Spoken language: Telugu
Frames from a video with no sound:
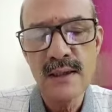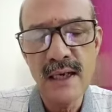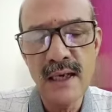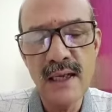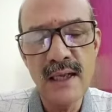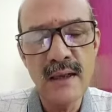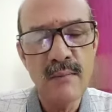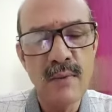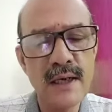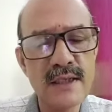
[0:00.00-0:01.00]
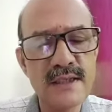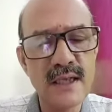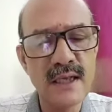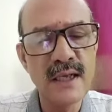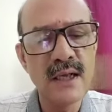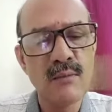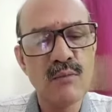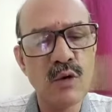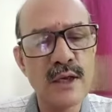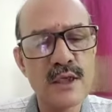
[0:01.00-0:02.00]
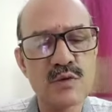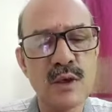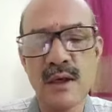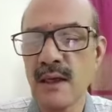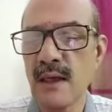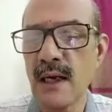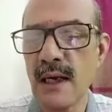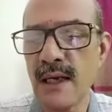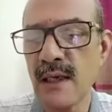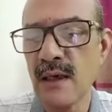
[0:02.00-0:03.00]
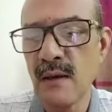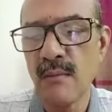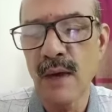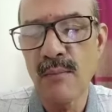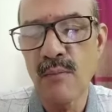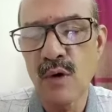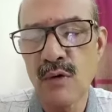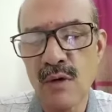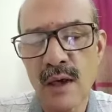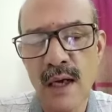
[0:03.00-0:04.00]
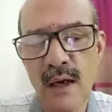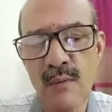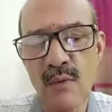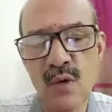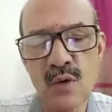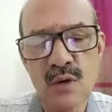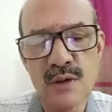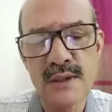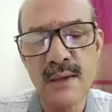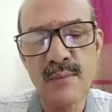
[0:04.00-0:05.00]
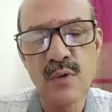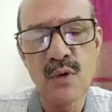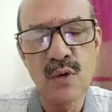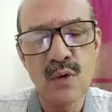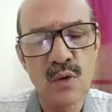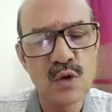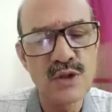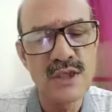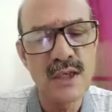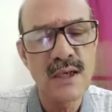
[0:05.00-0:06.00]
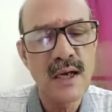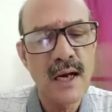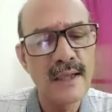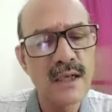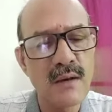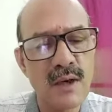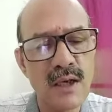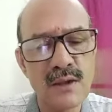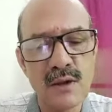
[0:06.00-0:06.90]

ఢిల్లీ పాండిచ్చేరి భువనేశ్వర్ కటక్ బరంపురం ఖరగ్పూర్ జైపూర్ కొచ్చిన్ హైదరాబాద్